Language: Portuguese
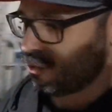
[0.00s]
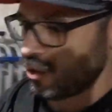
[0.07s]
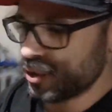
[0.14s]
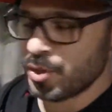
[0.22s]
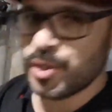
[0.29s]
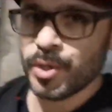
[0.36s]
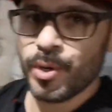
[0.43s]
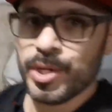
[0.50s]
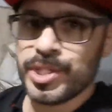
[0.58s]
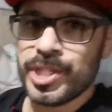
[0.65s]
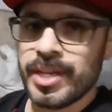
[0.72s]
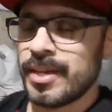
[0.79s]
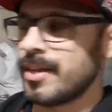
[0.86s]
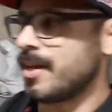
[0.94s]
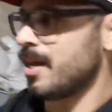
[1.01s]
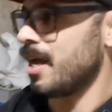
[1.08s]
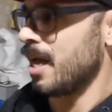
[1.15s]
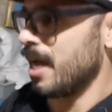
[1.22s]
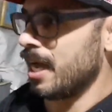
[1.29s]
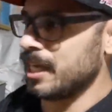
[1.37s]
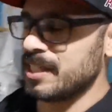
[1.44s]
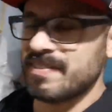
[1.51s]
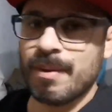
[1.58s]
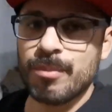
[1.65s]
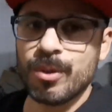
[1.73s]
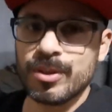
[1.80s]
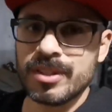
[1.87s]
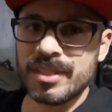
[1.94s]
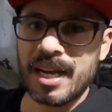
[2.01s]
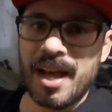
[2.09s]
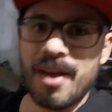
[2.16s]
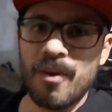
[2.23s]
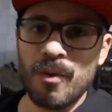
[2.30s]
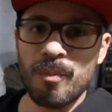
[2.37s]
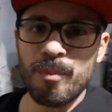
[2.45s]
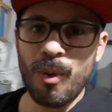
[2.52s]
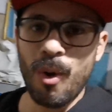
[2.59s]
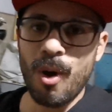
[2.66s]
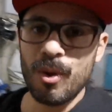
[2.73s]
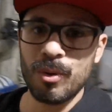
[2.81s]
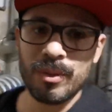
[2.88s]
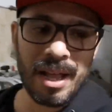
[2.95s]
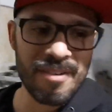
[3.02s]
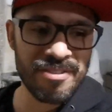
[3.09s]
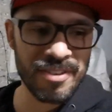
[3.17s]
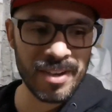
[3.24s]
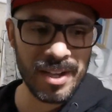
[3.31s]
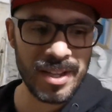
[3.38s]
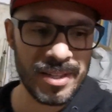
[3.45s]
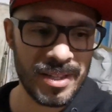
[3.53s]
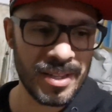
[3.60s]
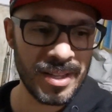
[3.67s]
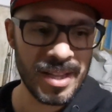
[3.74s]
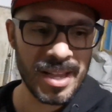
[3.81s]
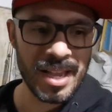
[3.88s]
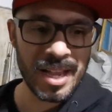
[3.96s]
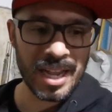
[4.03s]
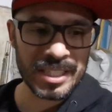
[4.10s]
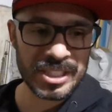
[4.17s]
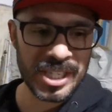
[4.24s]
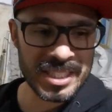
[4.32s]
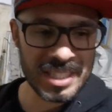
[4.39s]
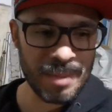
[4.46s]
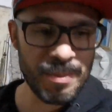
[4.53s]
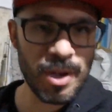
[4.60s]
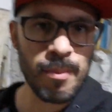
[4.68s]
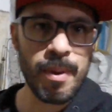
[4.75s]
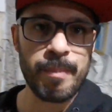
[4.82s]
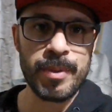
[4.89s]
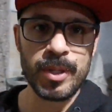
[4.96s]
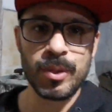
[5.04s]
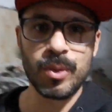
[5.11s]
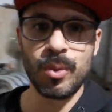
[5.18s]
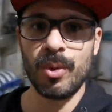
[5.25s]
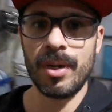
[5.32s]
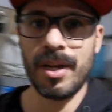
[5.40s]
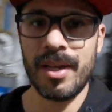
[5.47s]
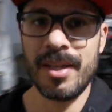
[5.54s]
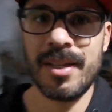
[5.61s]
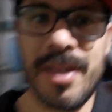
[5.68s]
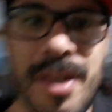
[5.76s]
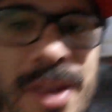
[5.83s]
No vídeo de hoje a gente vai mostrar o bloco da van que a gente recebeu uma pintura.